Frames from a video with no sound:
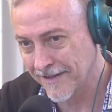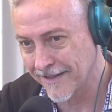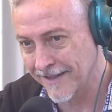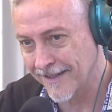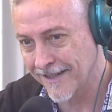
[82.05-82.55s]

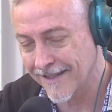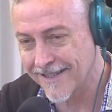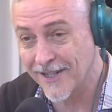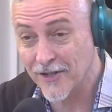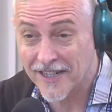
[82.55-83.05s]
Eh,
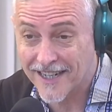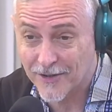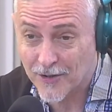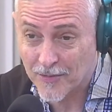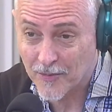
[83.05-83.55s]
si no, sería
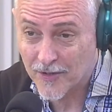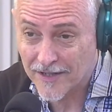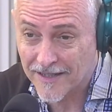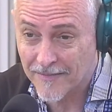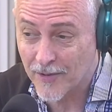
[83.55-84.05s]
todo
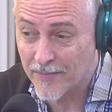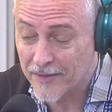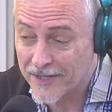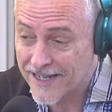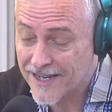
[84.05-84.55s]
muy, muy
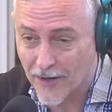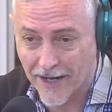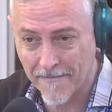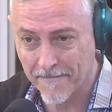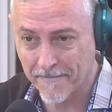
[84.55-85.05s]
previsible.